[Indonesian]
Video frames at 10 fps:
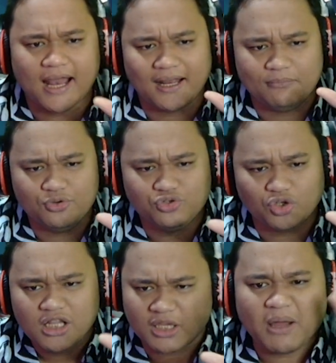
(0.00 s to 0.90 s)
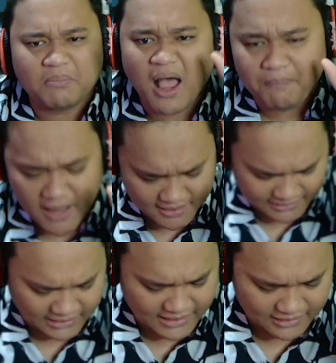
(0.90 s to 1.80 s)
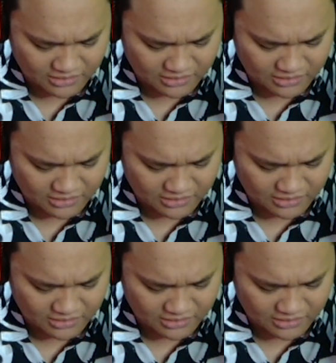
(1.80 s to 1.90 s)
ada muncul teman mabar? Kita lihat.